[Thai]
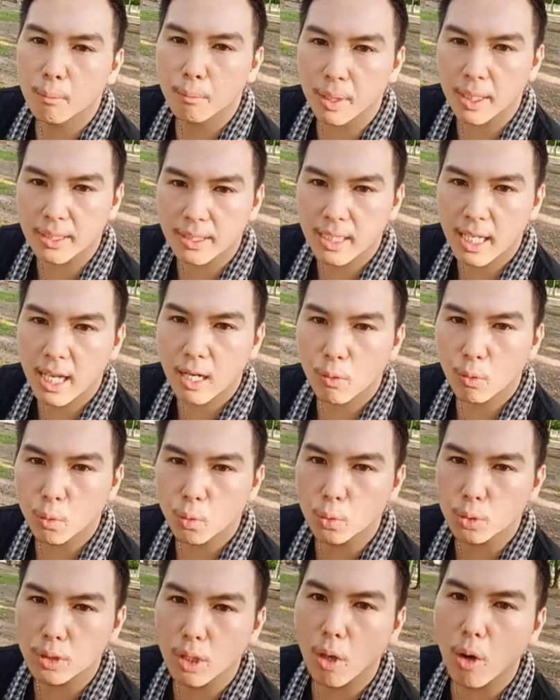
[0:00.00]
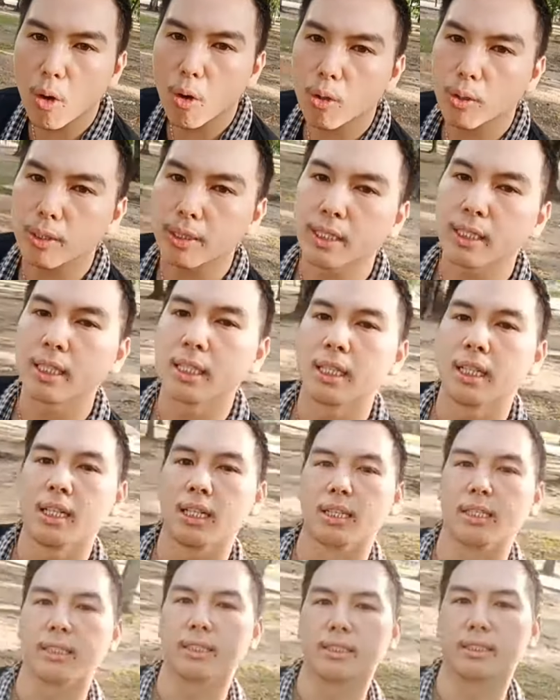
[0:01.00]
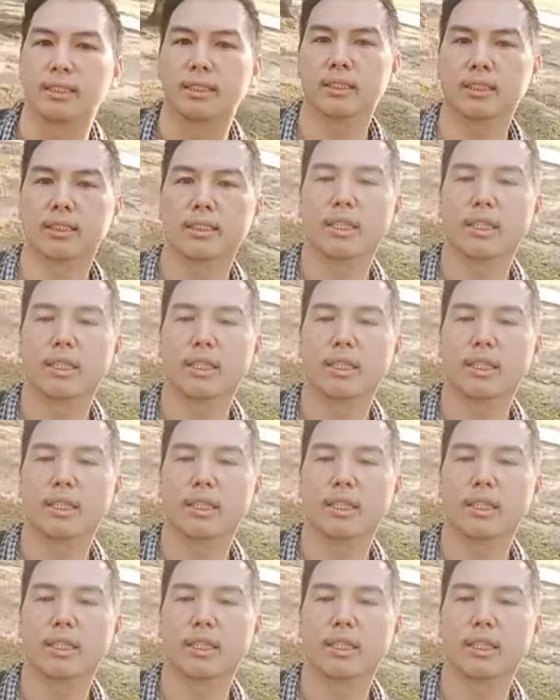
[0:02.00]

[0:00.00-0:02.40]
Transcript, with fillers: พระเจ้าอู่ทอง หรือ